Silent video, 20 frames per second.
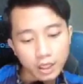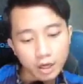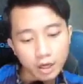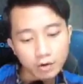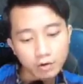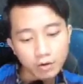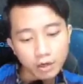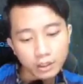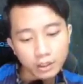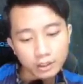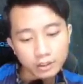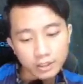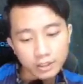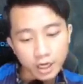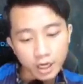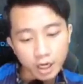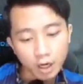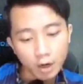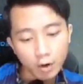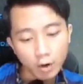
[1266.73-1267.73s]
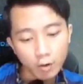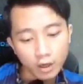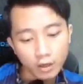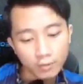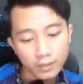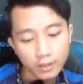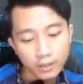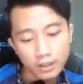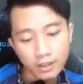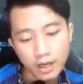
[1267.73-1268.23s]
kita kalau war
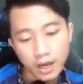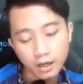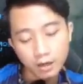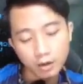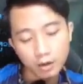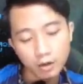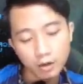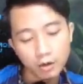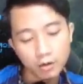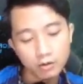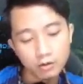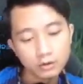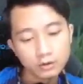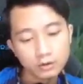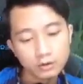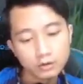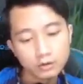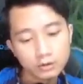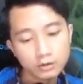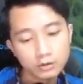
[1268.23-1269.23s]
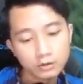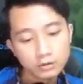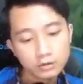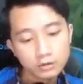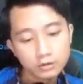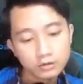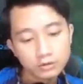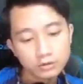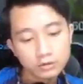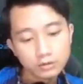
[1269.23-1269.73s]
menang loh.
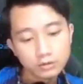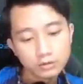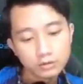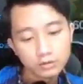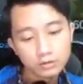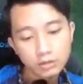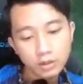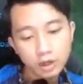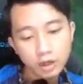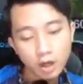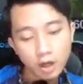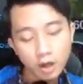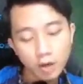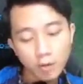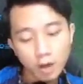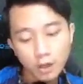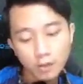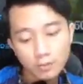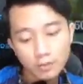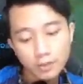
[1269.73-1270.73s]
Kalau war menang